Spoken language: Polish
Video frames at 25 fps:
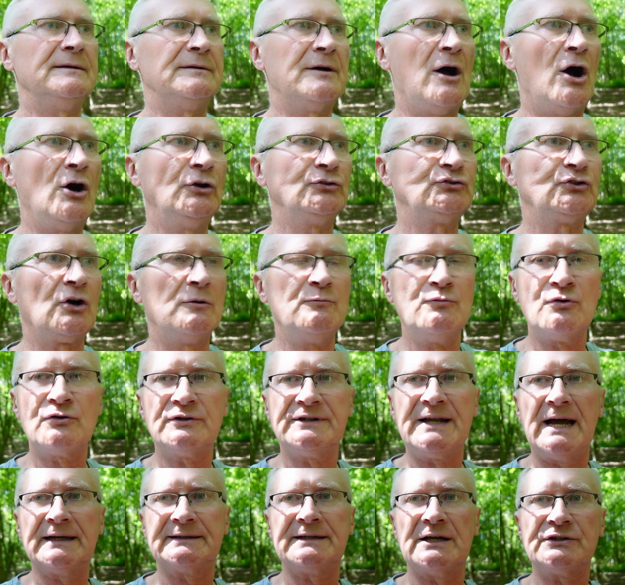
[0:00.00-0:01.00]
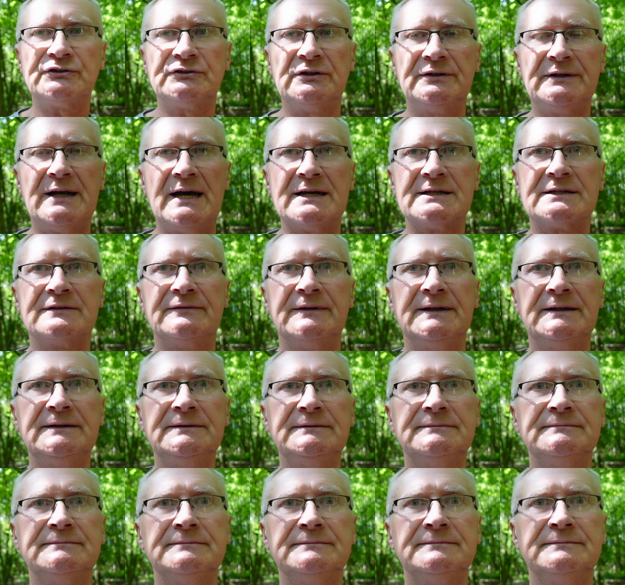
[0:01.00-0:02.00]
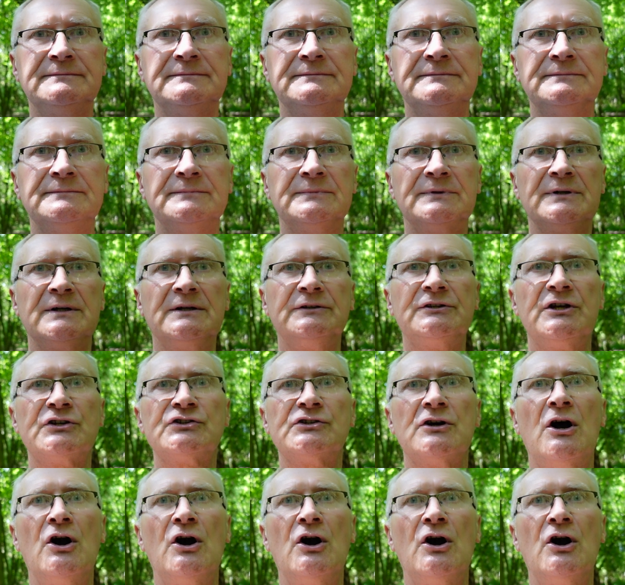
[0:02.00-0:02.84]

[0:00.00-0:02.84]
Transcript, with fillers: On to mógł nadać tę nazwę, gdyż